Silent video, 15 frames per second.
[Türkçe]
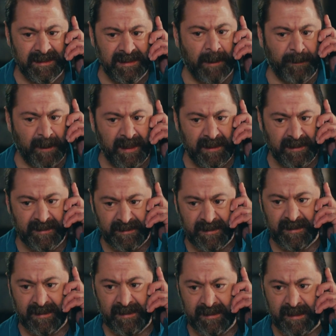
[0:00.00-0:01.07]
Kapa.
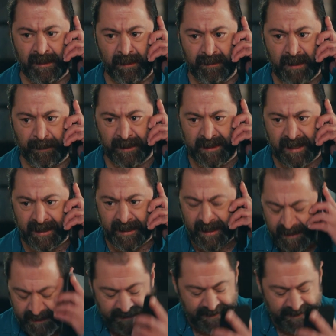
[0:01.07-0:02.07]
Tamam kapa Derya.